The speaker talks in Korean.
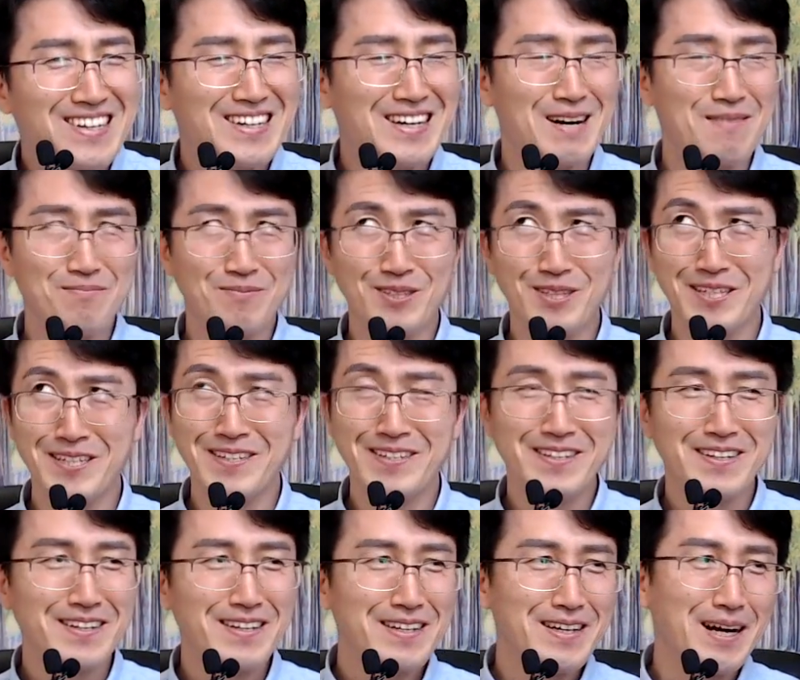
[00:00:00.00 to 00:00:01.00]
안 믿어?
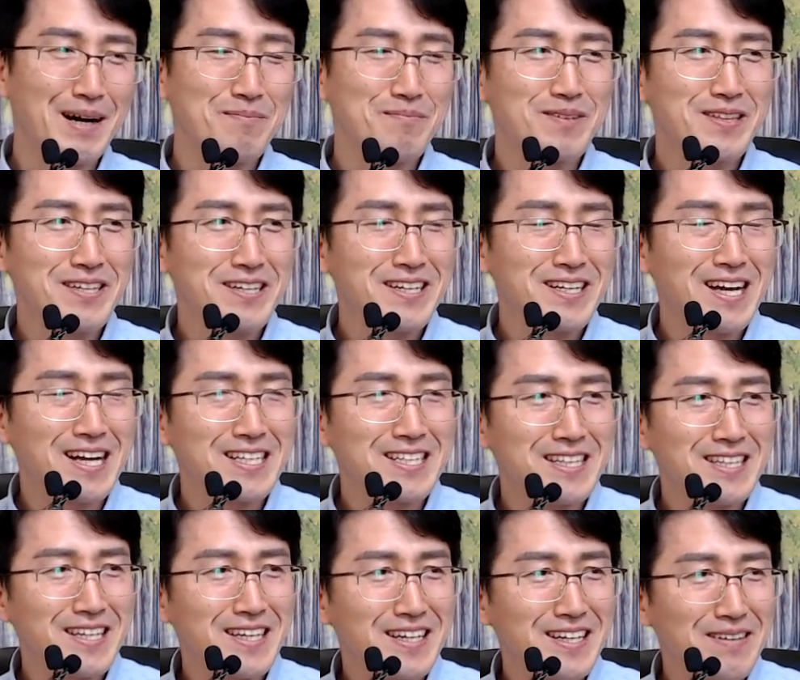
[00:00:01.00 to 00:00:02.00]
안 믿는 건
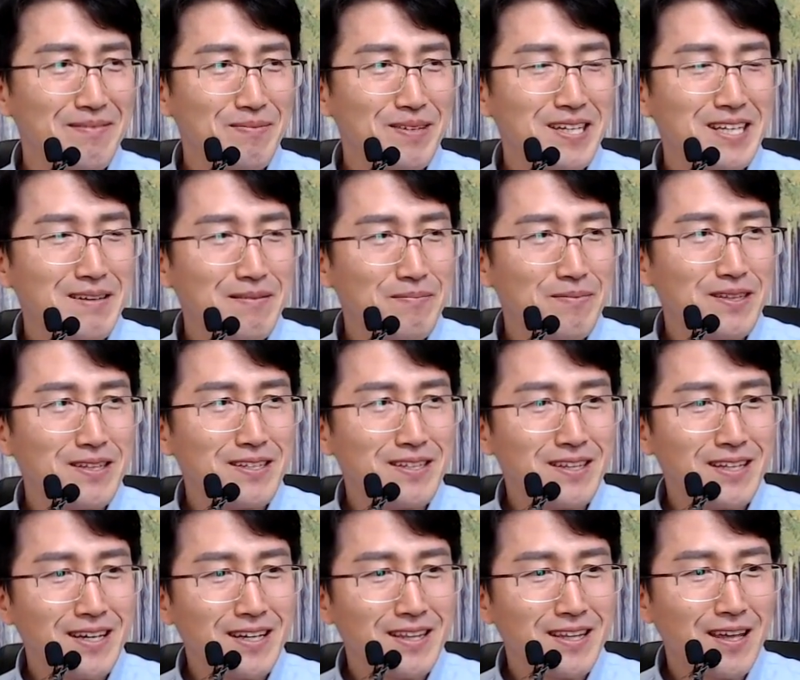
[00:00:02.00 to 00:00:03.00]
아닌데 믿긴
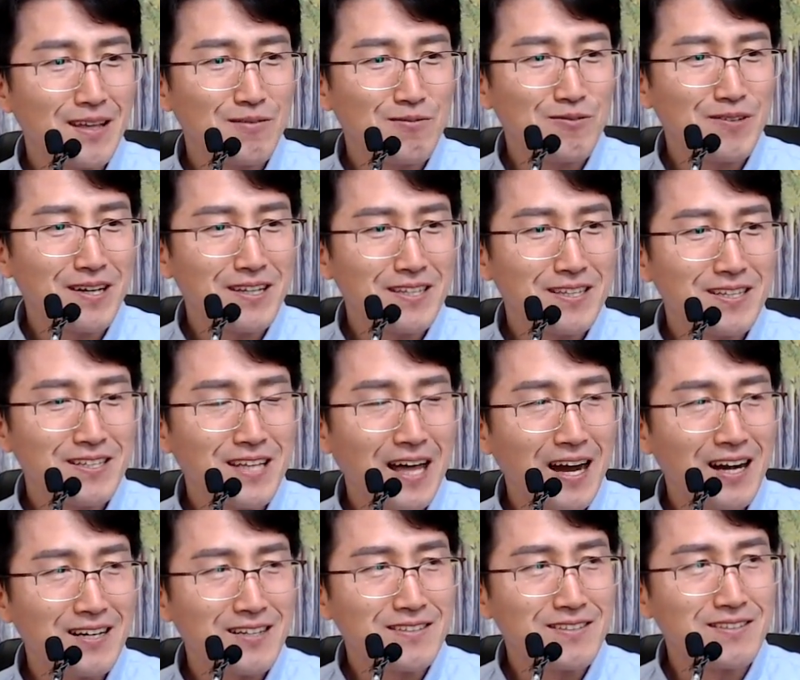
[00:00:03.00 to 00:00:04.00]
믿는데 내 주관이 더
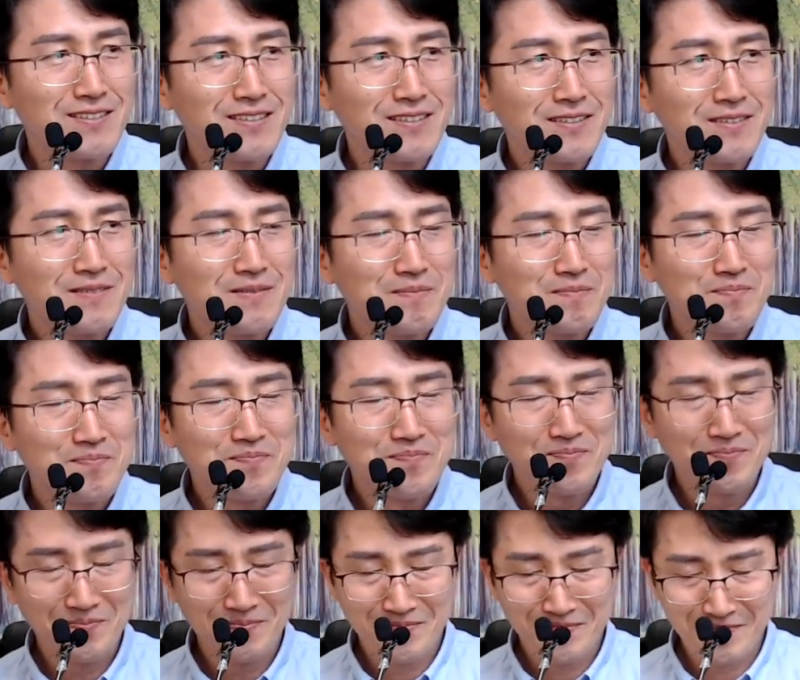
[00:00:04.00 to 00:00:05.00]
낫거든요.
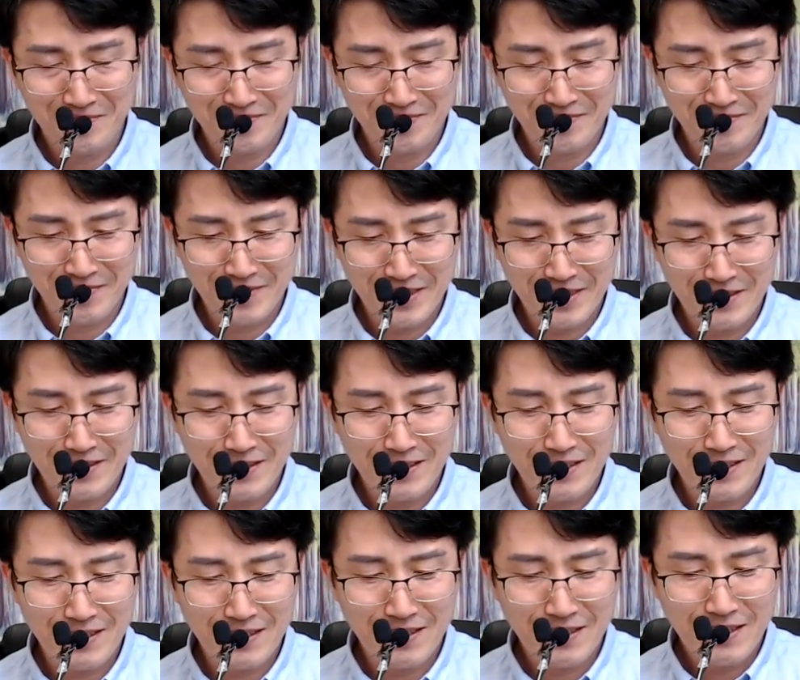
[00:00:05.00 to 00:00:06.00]

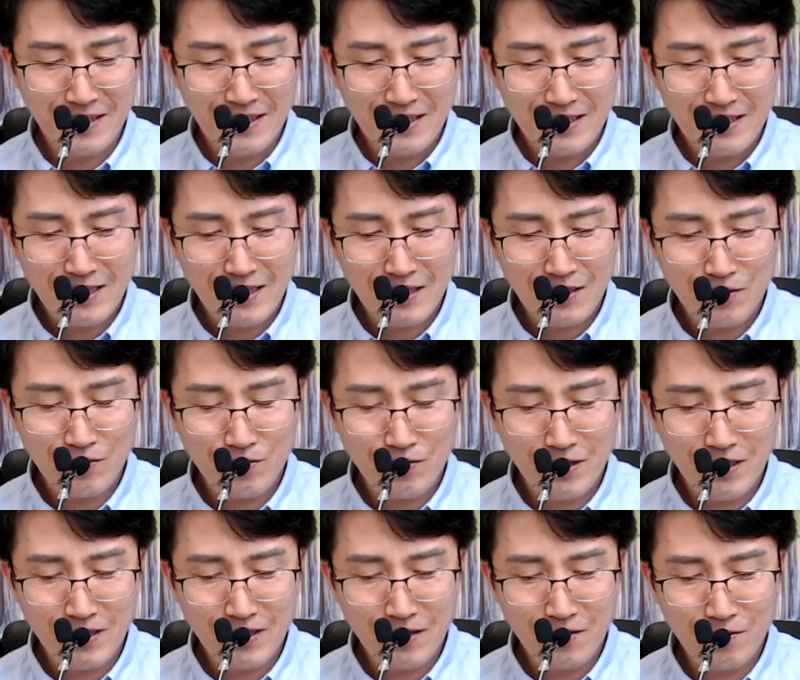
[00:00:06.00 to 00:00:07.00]
그러니까 자기
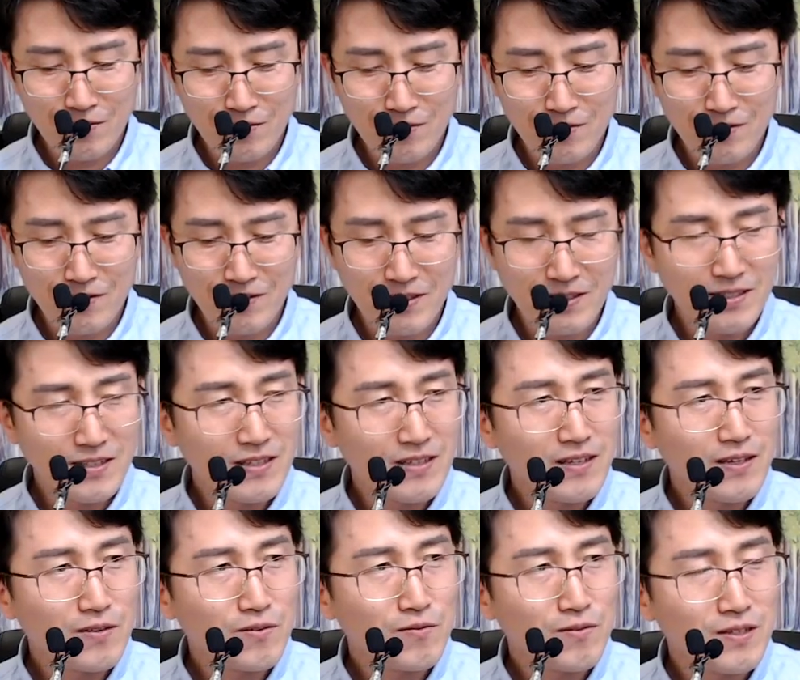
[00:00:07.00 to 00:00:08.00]
주관대로
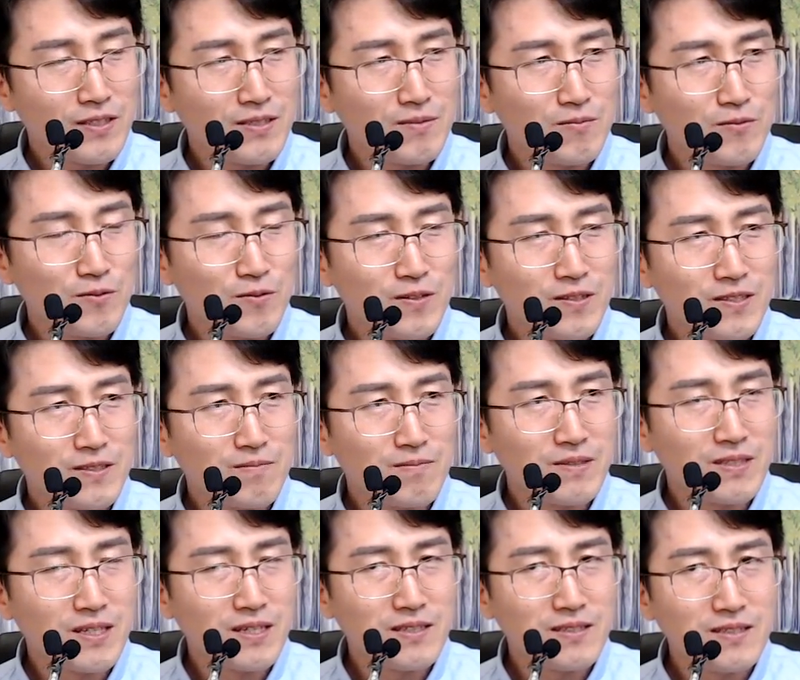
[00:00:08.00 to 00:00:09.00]
행동했으면
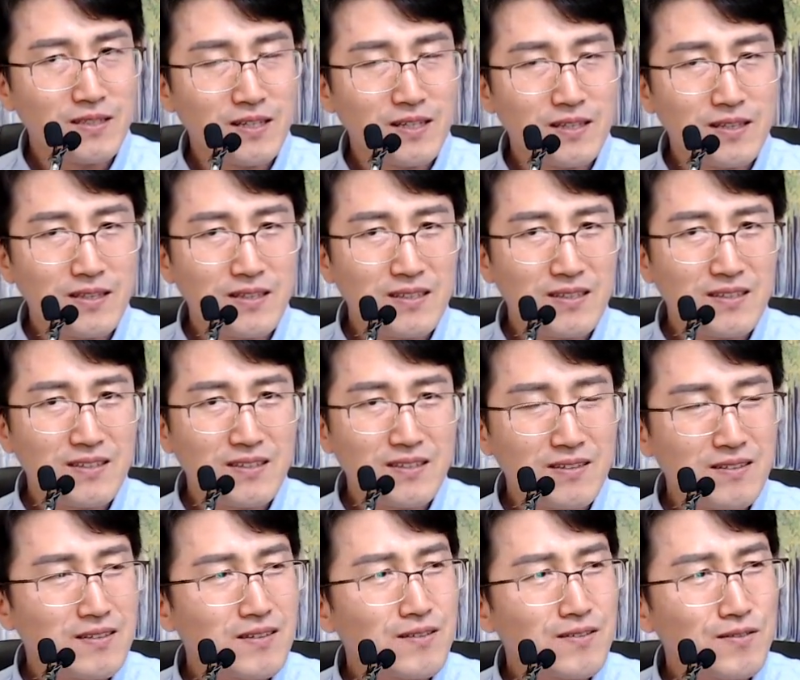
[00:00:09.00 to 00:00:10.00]
좋겠습니다. 근데
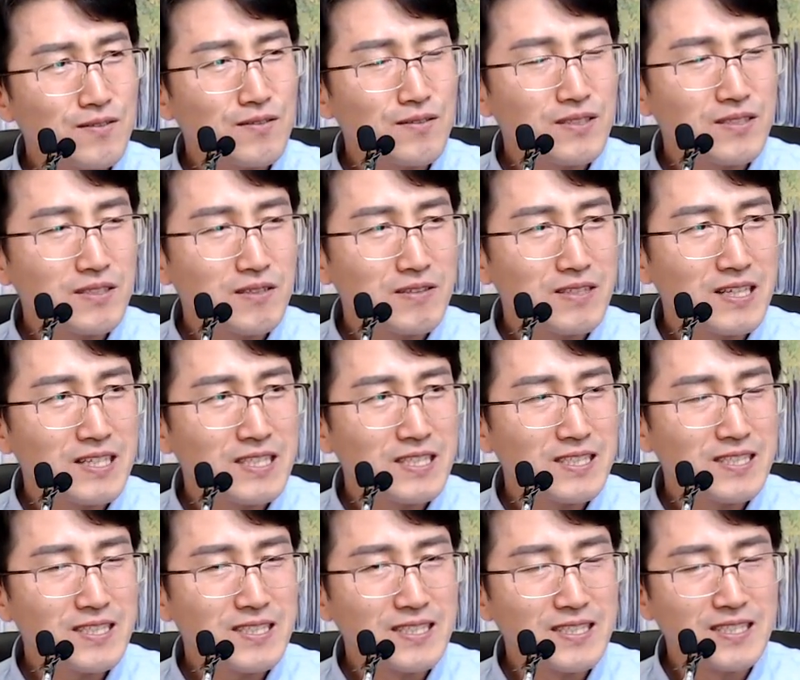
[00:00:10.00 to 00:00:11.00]
그런 것도 있어요.
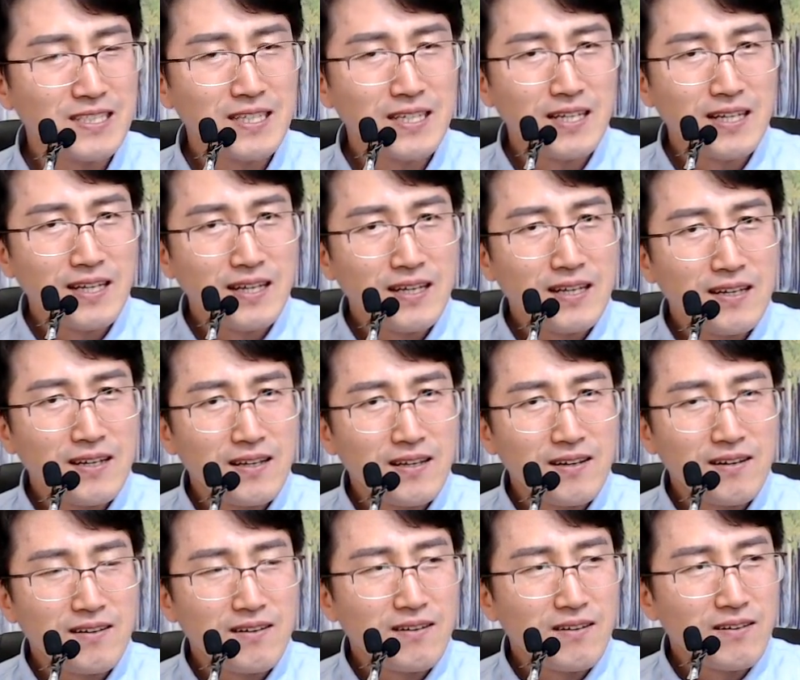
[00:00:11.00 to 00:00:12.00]
사실은
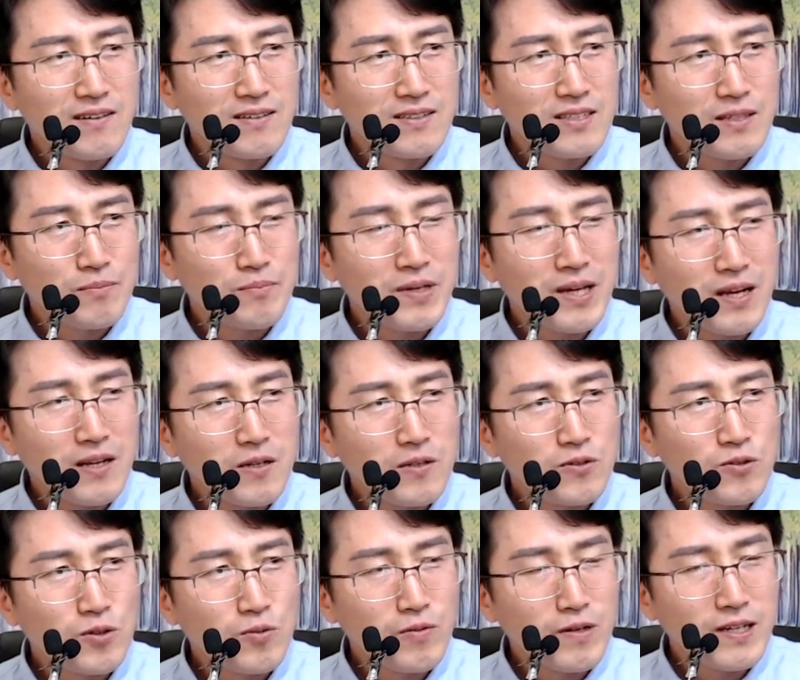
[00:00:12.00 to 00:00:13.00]
어차피
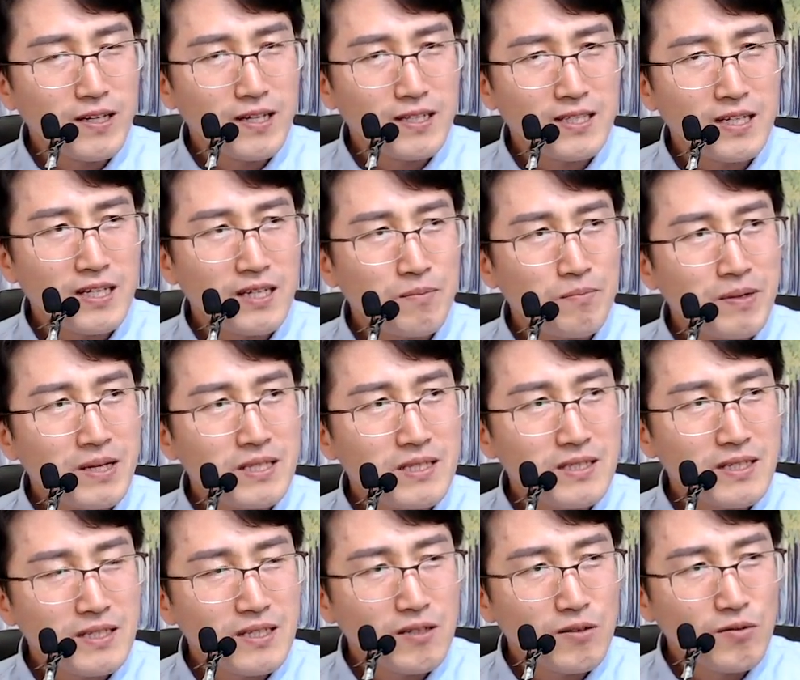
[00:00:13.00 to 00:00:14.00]
알려줘봐야 자기
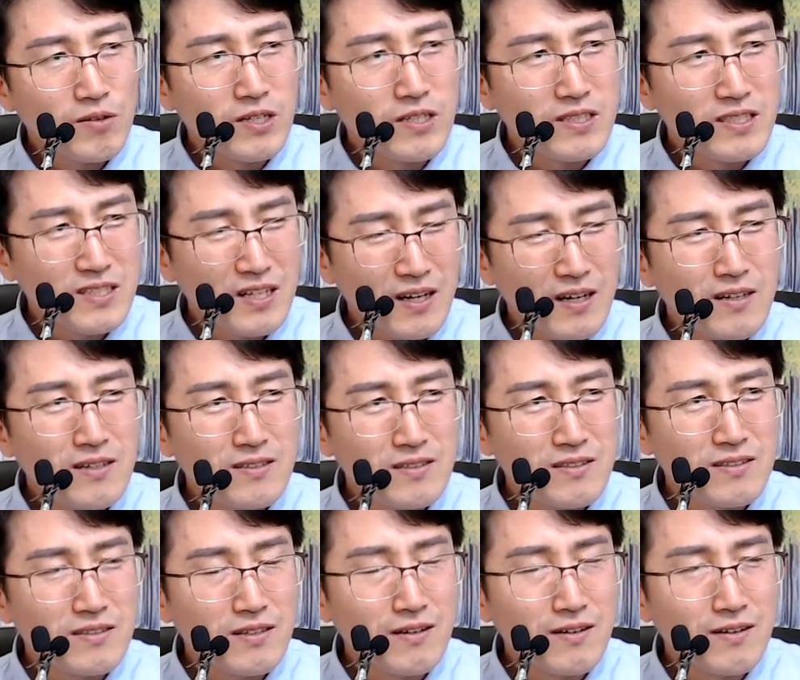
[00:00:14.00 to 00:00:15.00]
팔자대로
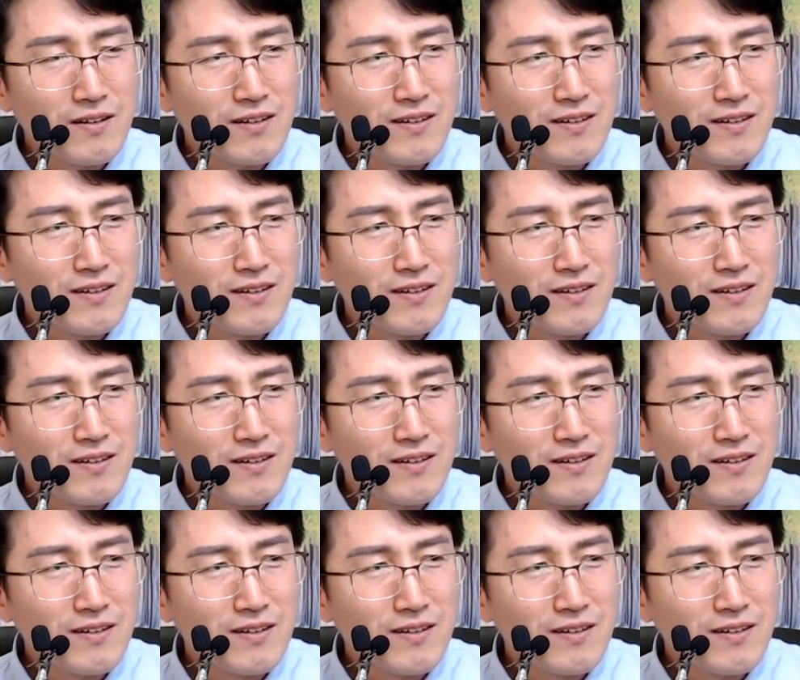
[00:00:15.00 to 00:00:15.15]
결정하거든요